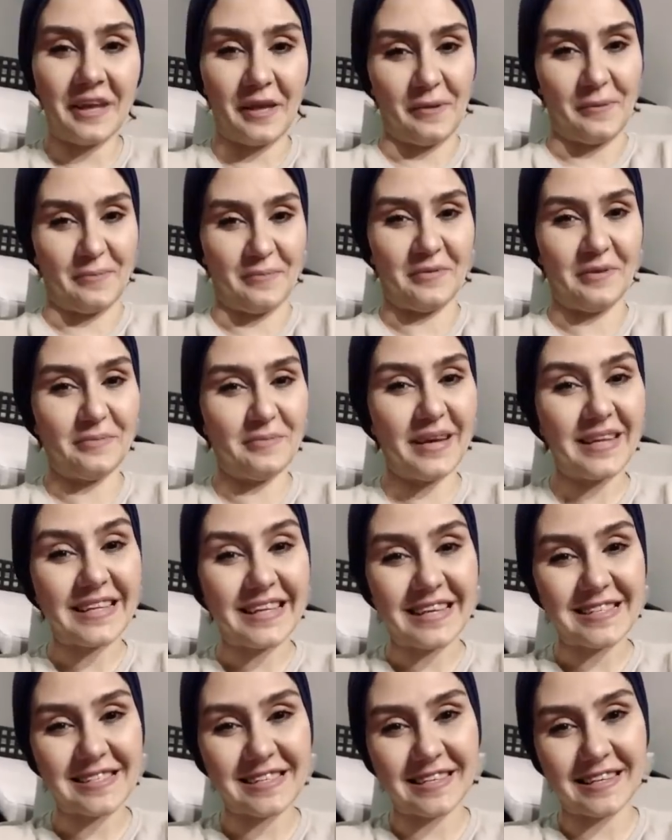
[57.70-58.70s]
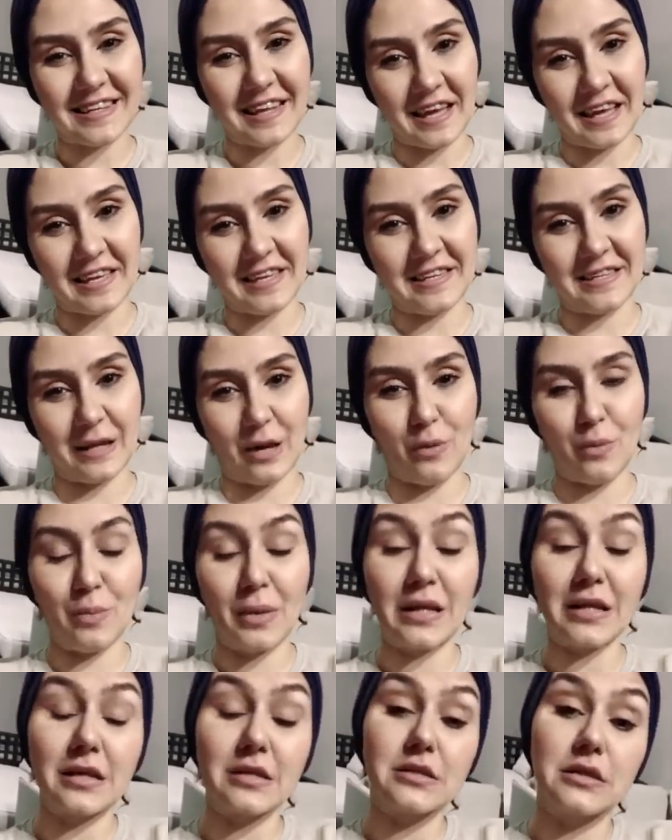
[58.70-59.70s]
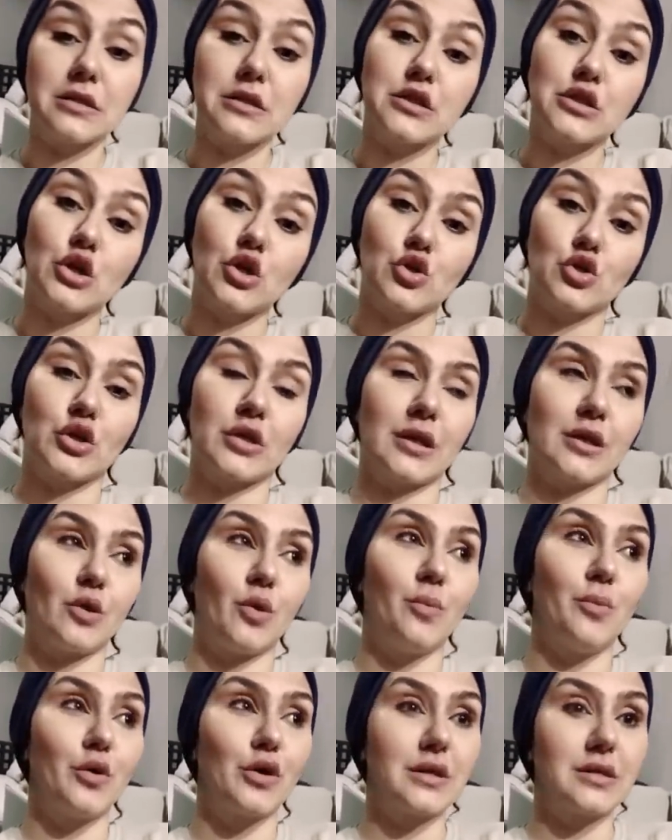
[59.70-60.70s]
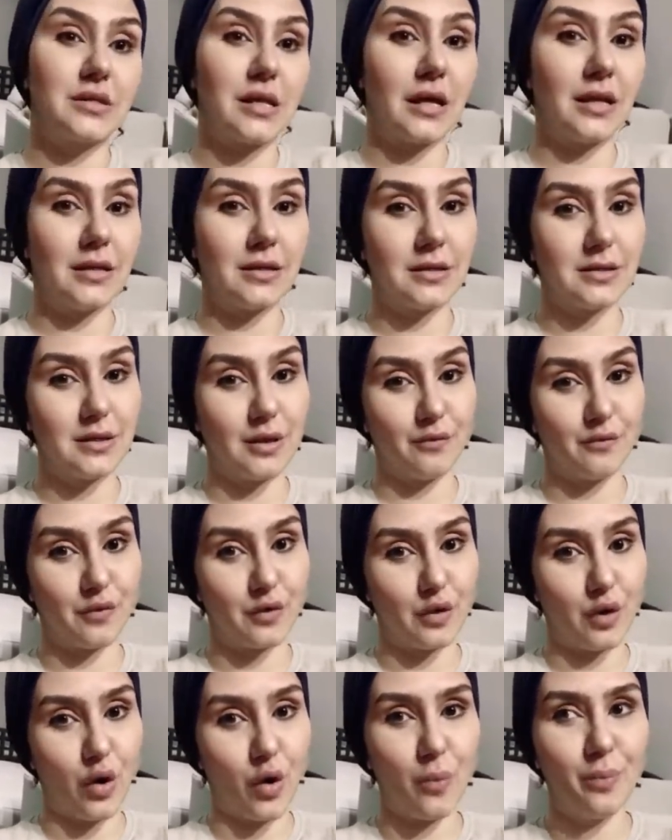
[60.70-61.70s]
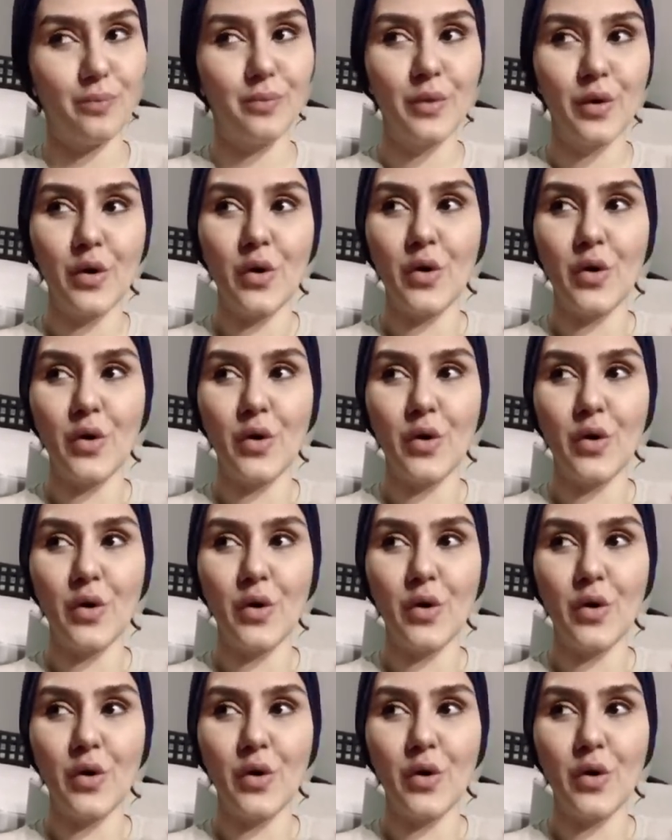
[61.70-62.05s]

طيب في المركز الاخير او المركز ال 12 يعني هو برج سهل جدا في الحب